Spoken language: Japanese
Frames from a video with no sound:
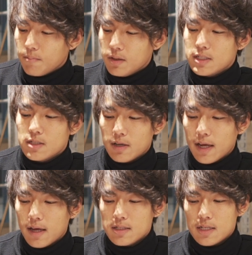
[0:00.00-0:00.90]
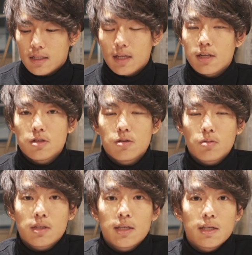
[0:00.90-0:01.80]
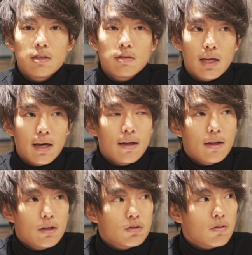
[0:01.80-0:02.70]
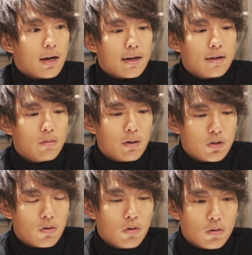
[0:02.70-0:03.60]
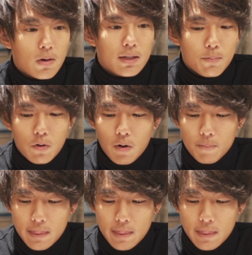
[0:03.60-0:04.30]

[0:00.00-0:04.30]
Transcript: 3つのね設定にすることができるのでちょっと明るい場所とかでも、